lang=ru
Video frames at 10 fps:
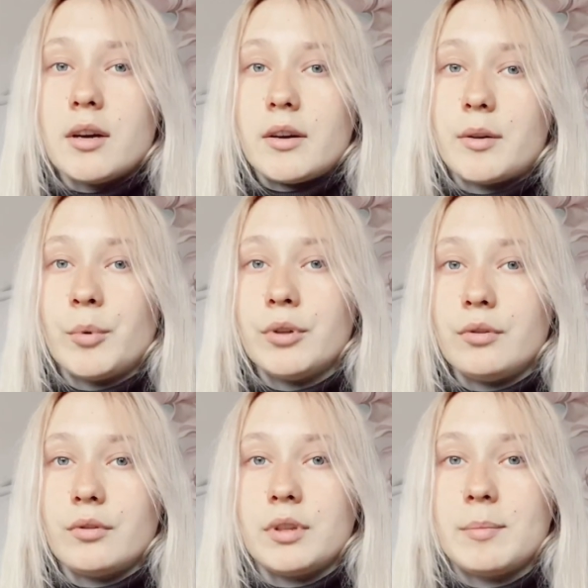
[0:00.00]

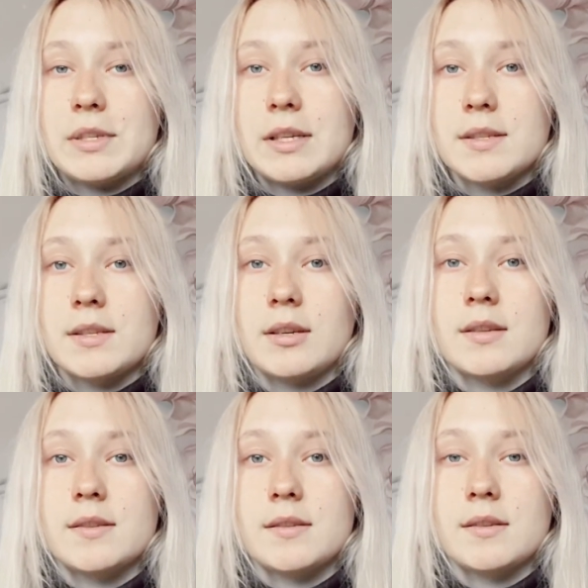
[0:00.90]
работу
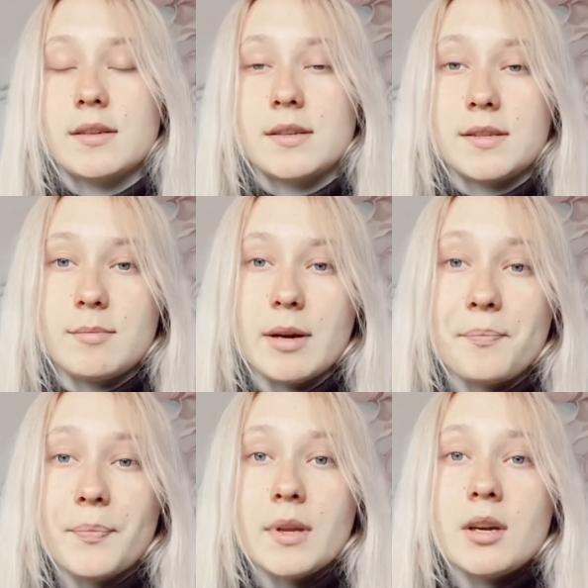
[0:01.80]
непосредственно с себя.